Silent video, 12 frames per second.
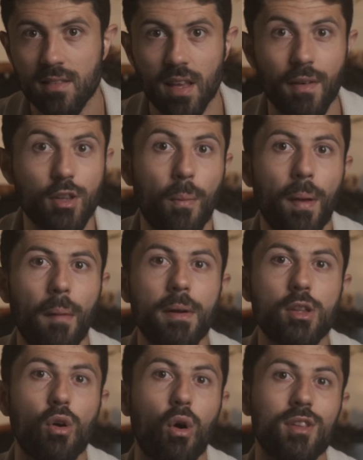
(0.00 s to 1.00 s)
Ça va te
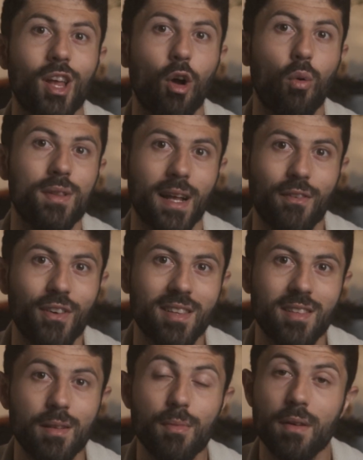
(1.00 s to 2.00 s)
permettre de rentrer en contact
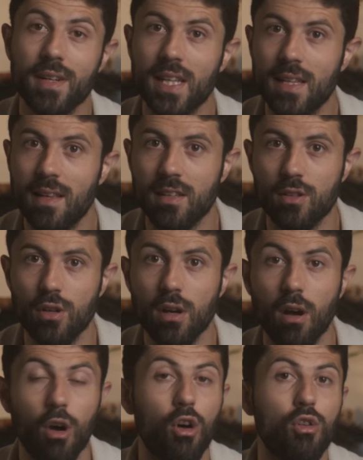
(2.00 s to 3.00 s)
facilement avec des
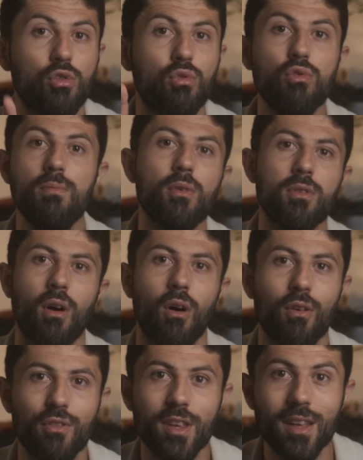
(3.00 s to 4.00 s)
décideurs tout le monde a
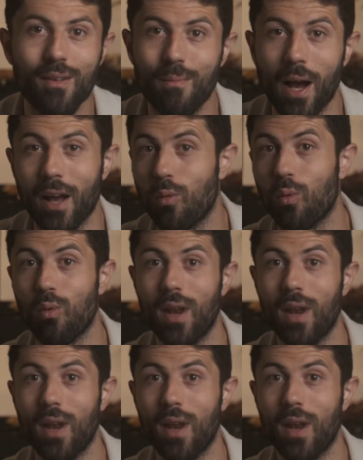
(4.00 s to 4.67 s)
envie bah, qu'on